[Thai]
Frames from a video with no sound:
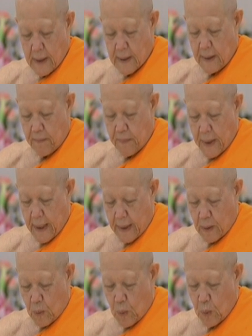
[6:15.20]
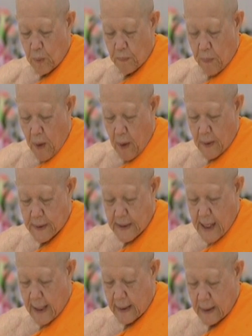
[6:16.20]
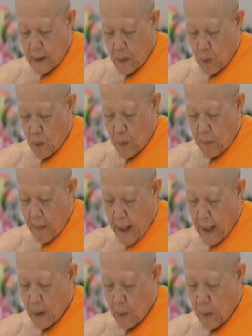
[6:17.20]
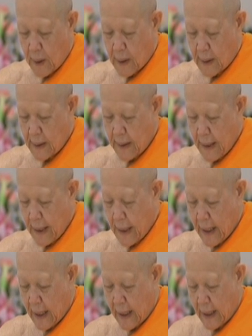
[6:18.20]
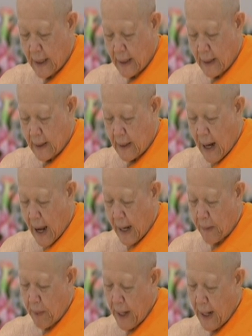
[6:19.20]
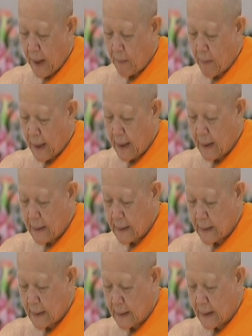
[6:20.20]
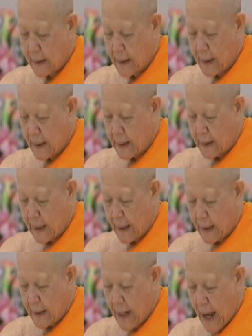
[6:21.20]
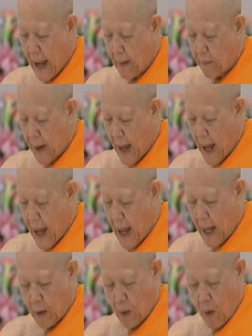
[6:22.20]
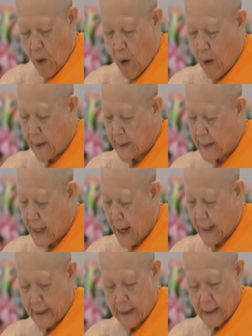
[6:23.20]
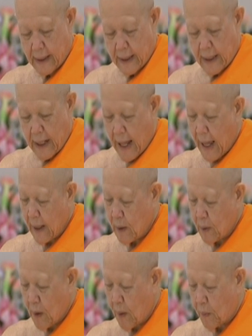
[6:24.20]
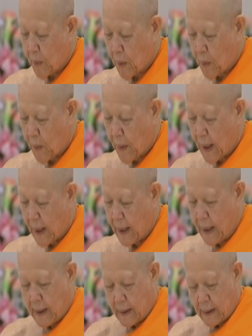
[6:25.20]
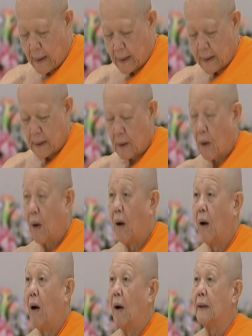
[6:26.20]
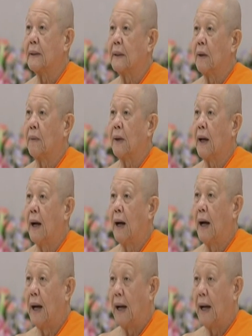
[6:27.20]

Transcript: 17. คุณพ่อสันคุณแม่ดวงฤดี นายแพทย์บรรลือ จิดาภากองชัย และครอบครัว หนึ่งกองเจ้าคา